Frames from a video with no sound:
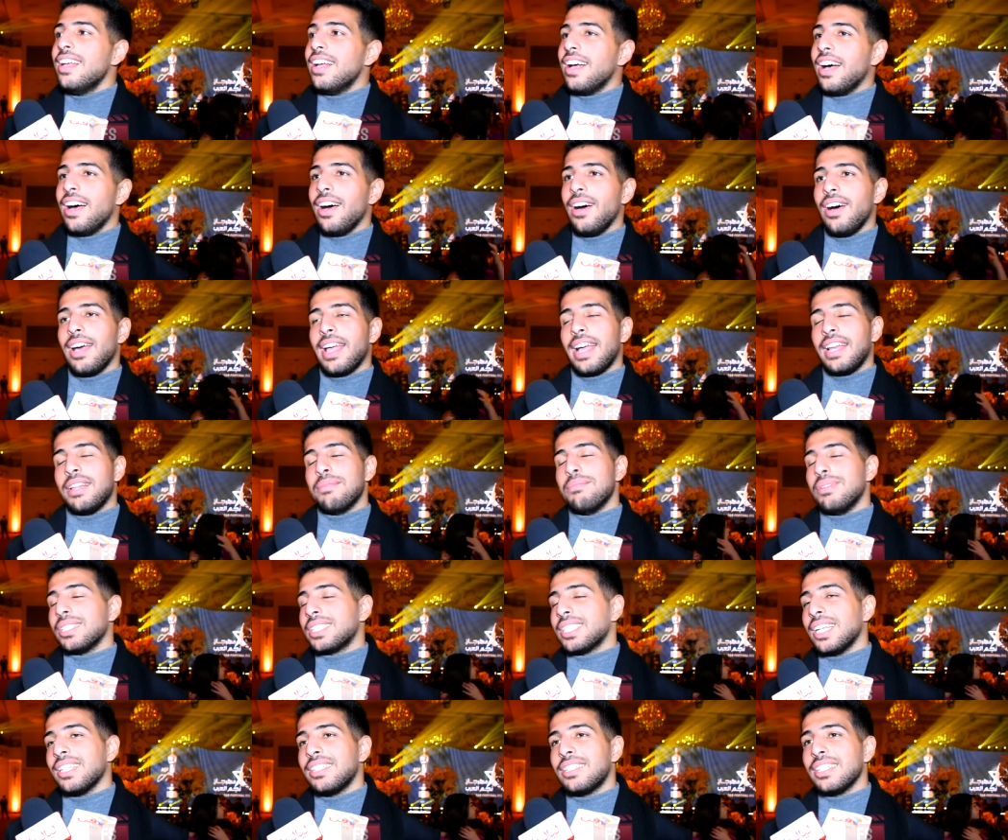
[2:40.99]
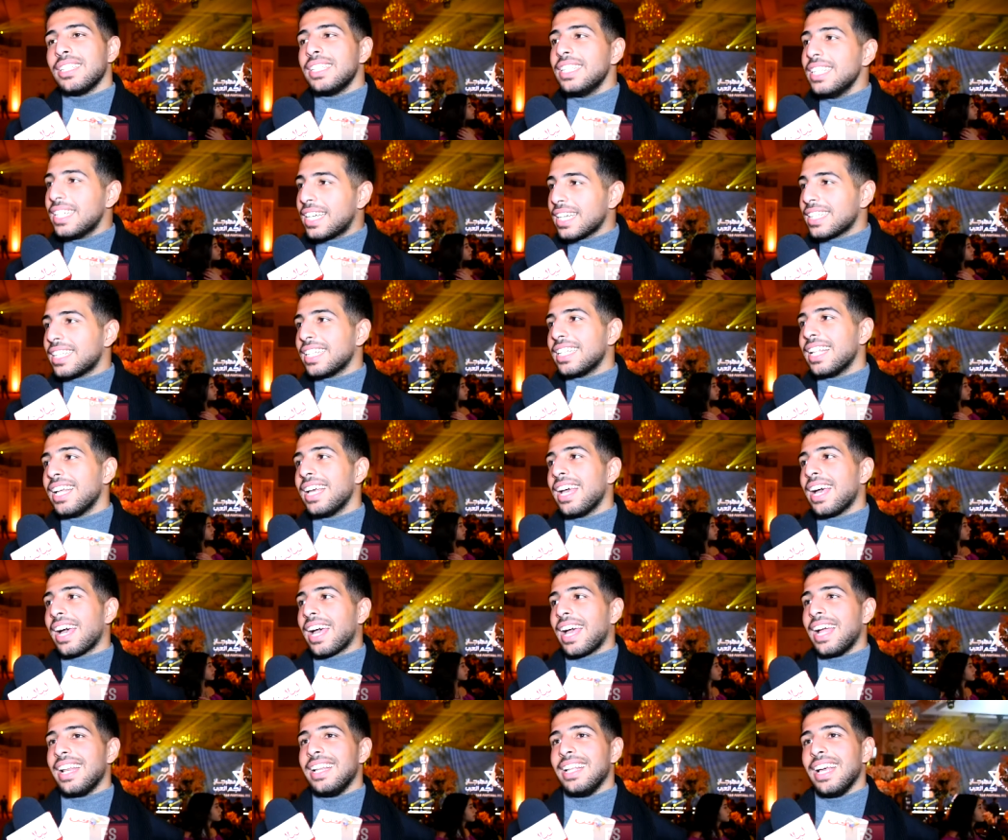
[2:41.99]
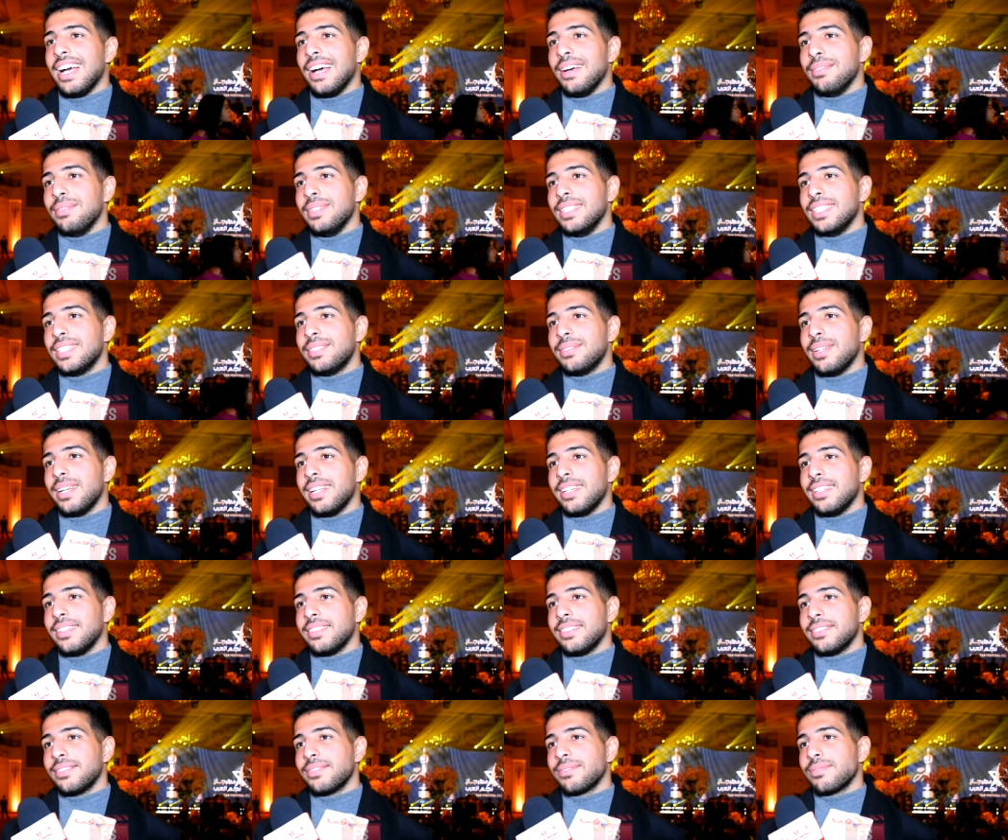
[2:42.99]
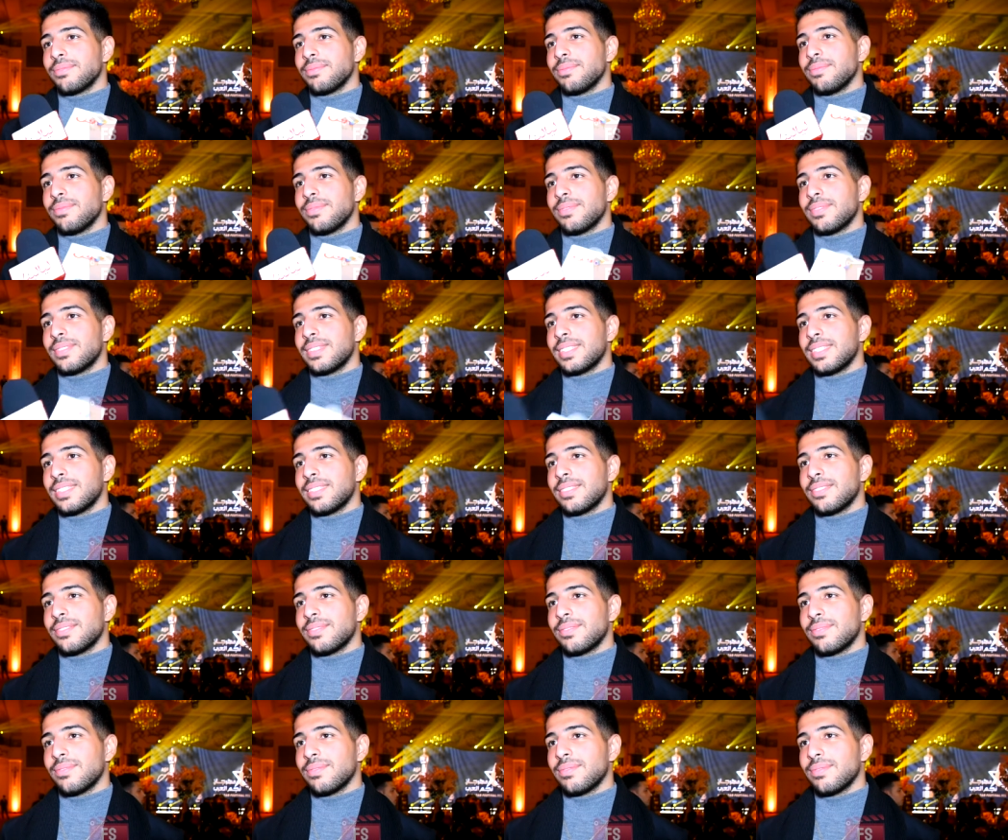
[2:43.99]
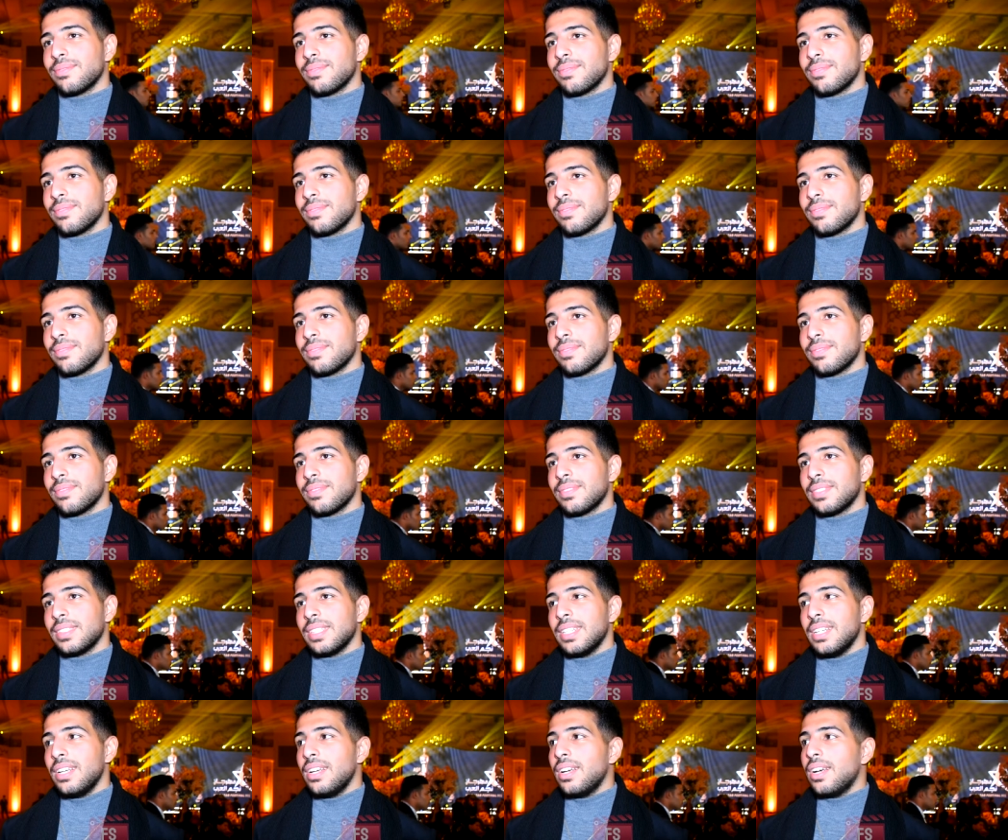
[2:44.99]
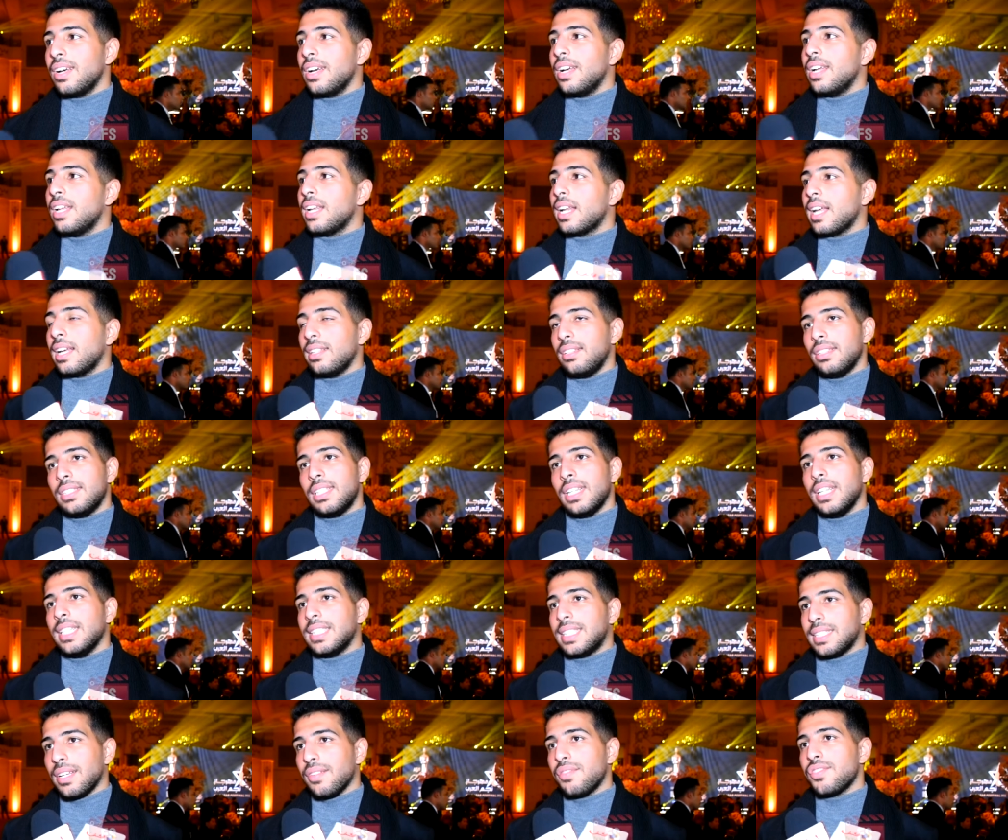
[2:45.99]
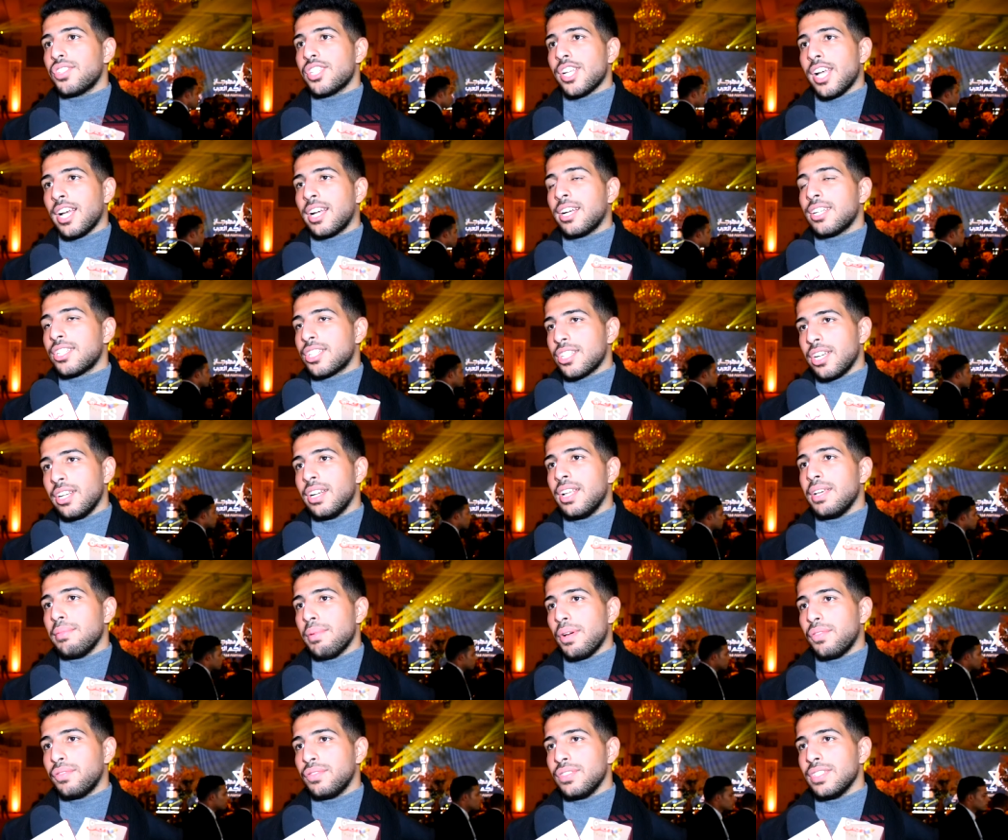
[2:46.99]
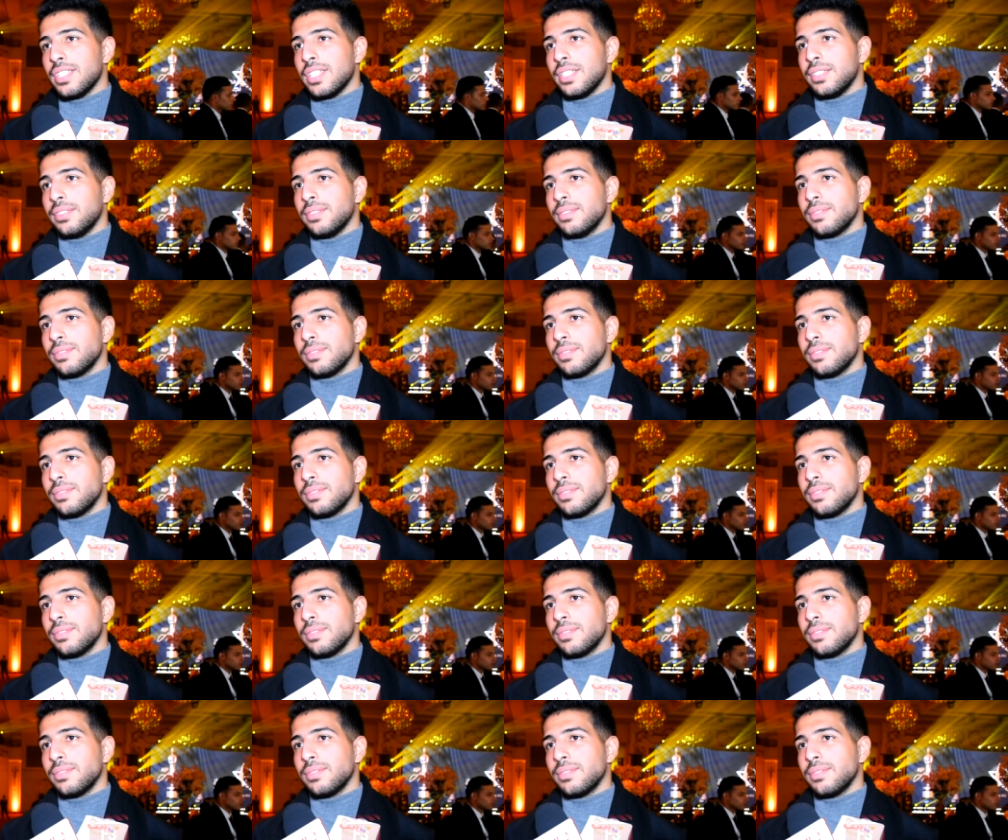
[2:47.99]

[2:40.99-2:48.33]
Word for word: اه يعني اتبسطت دي كانت هديه غاليه بالنسبه لي اكيد عايز اعرف الجهاز ليه بقى الفتره اللي جايه كمان لغايه دلوقتي لسه مفيش حاجه ان شاء الله يبقى فيها